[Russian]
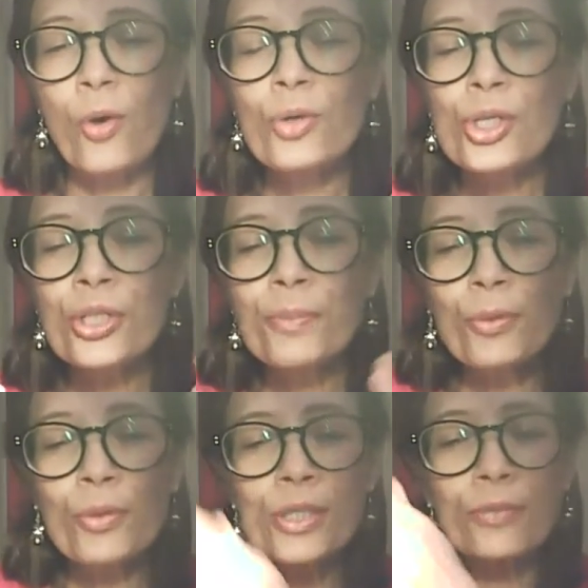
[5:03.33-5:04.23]
Он же не
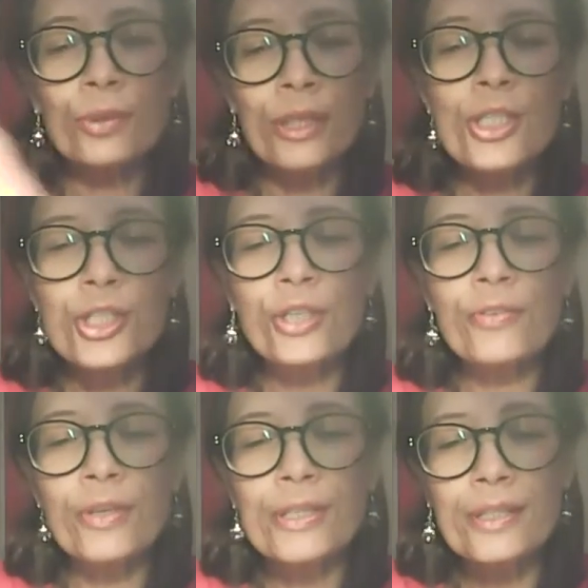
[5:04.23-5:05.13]
просто вот лишний
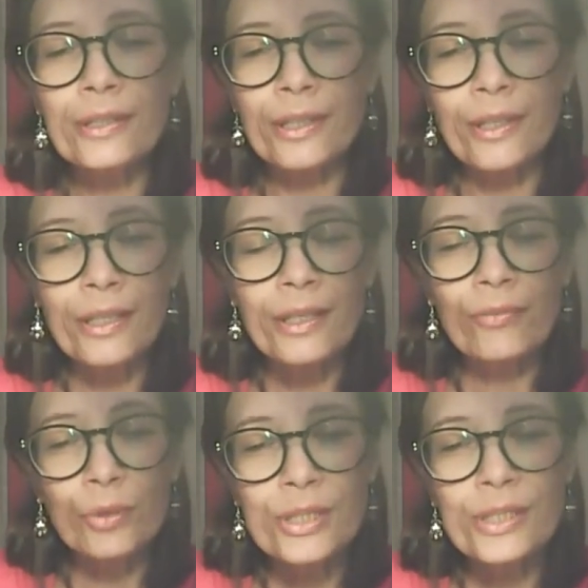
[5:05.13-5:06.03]
вес это
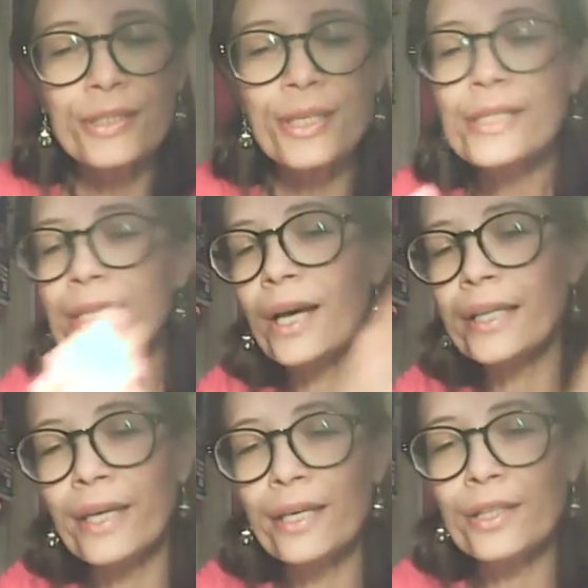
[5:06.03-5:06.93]
вот здесь, а
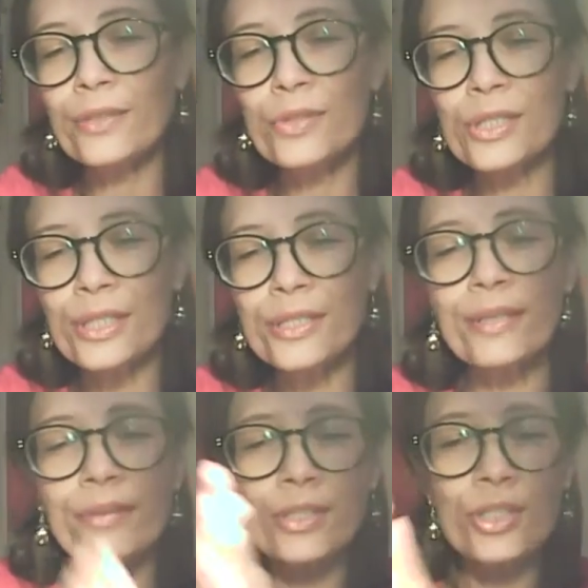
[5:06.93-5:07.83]
я это вот здесь.
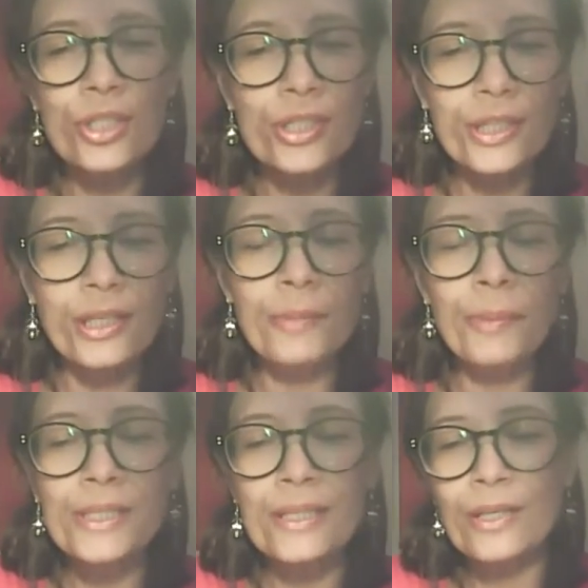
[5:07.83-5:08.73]
Давайте сейчас я
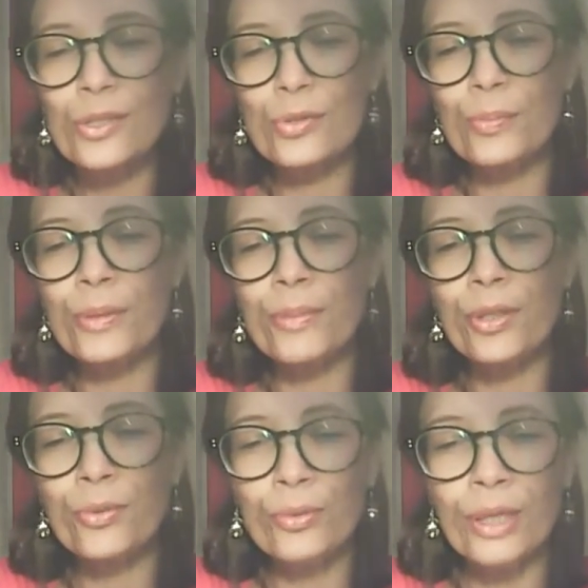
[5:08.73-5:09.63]
липосакцию
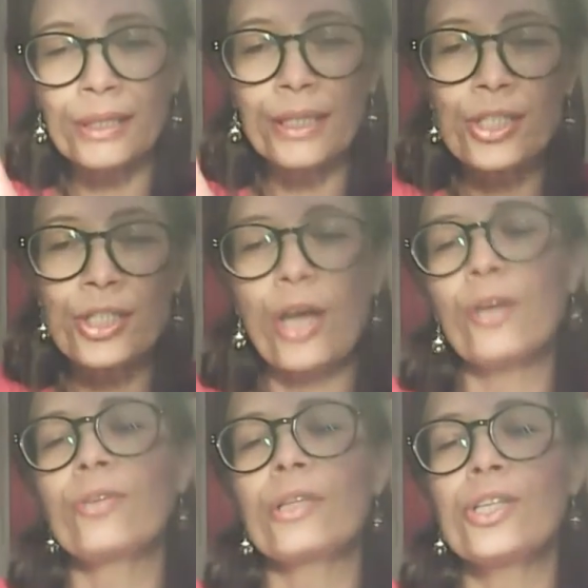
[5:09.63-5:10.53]
применю, откачаю
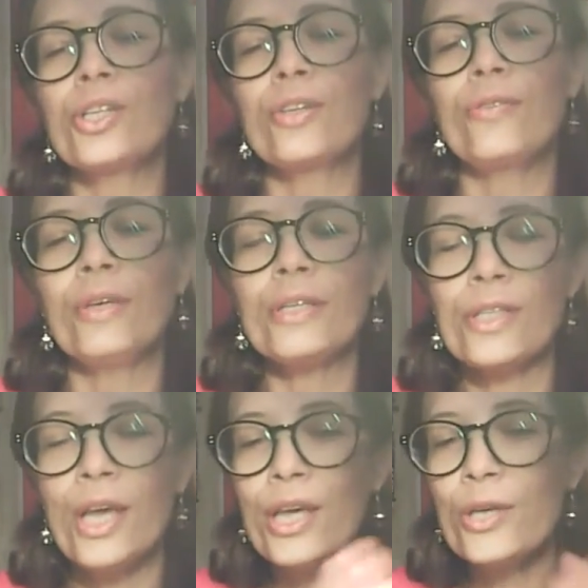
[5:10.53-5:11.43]
этот лишний вес,
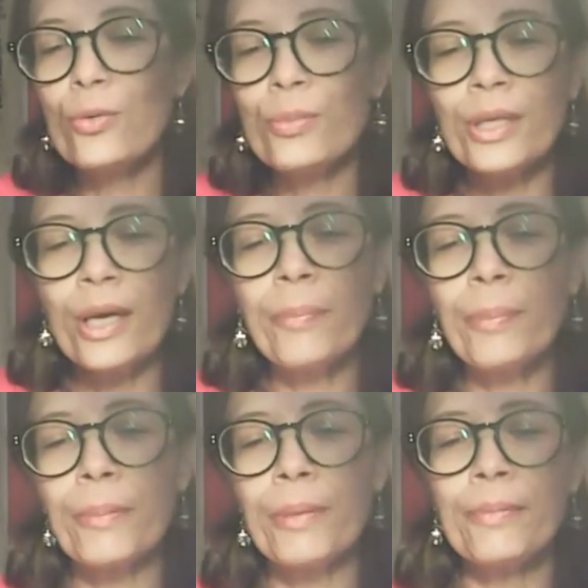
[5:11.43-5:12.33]
и у меня
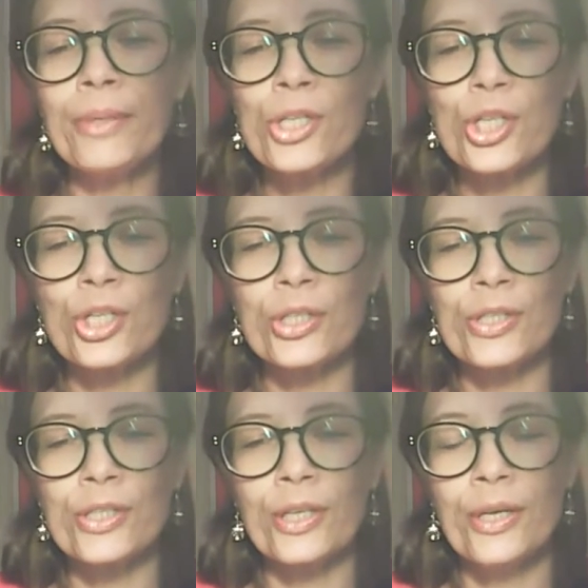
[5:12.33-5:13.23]
проблема
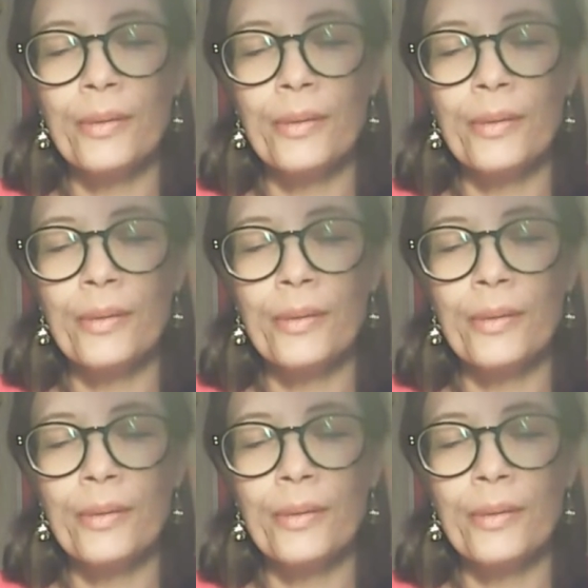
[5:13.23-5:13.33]
решится.